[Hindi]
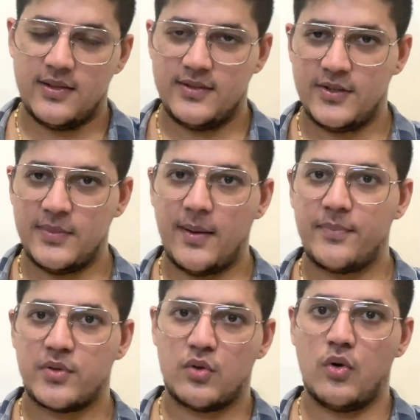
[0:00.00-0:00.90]
जिसमें आप
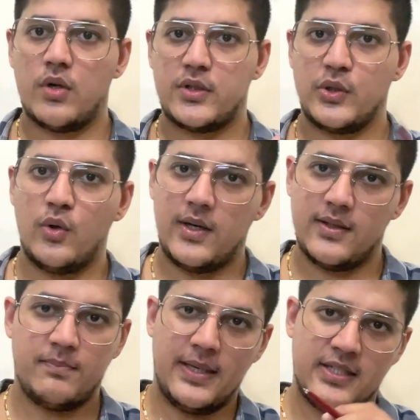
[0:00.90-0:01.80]
स्कॉट शोल्डर
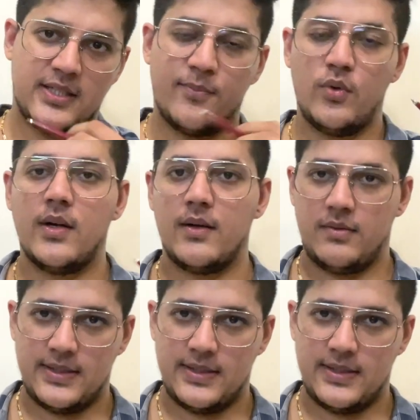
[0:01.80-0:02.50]
बेंच का पूरा